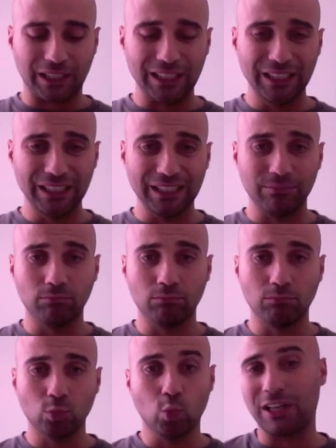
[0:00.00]

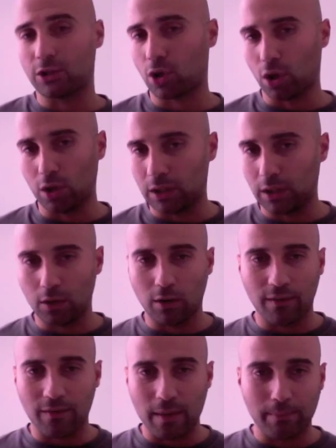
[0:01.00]
um, un altro gol
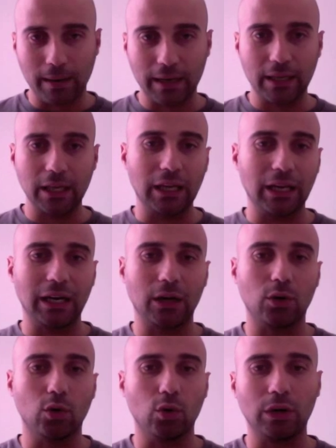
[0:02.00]
lo aveva in
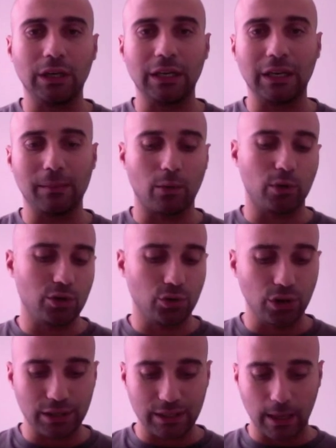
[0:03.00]
panchina con eh,
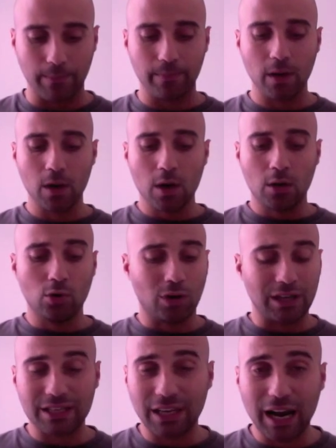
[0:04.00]
Maurizio Isla, non
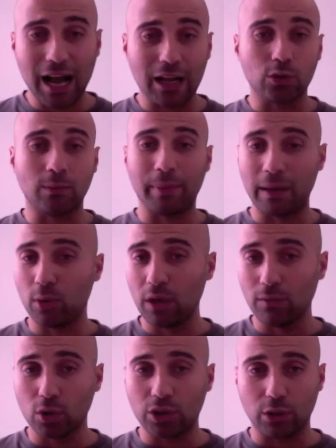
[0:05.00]
l'ha schierato ma per i
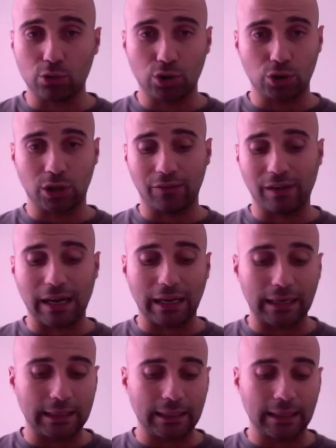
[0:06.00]
buoni voti è riuscito ad arrivare